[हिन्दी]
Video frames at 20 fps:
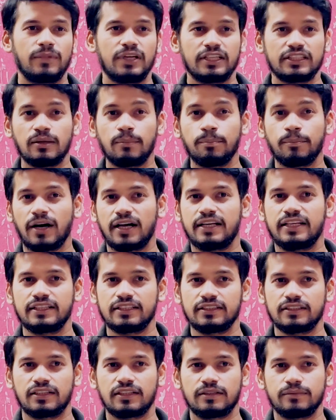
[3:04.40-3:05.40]
एकदम पानी की
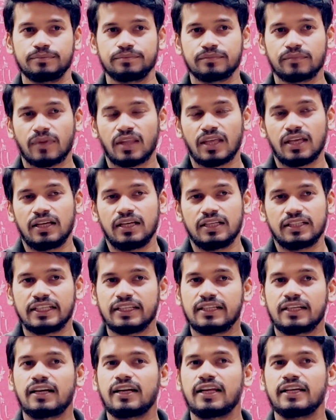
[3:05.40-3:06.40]
तरह कि
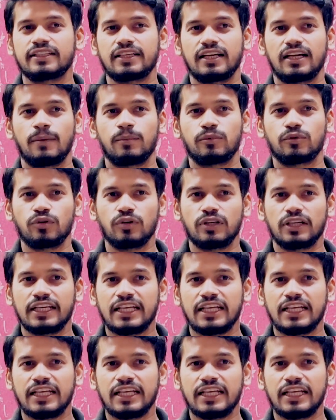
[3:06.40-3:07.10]
करना क्या है आपको